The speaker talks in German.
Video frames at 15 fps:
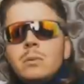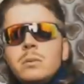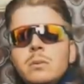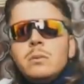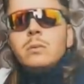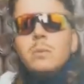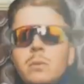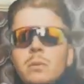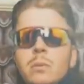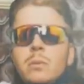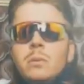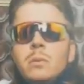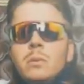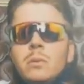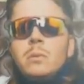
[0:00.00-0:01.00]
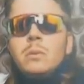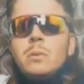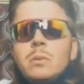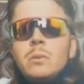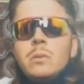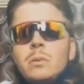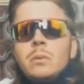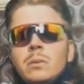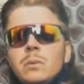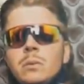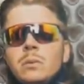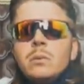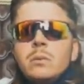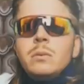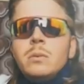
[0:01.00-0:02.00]
das Wohnzimmer, ihr wisst Bescheid.
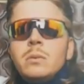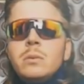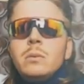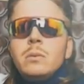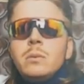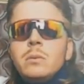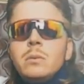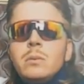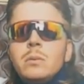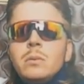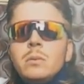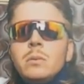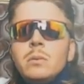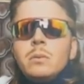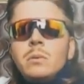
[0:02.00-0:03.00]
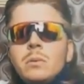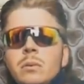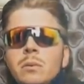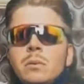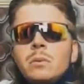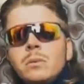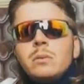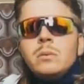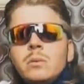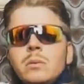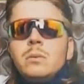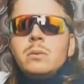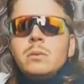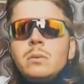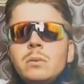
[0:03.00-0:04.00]
Oben links lesen wir Finch Asozial.
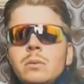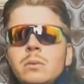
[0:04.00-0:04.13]
Hier die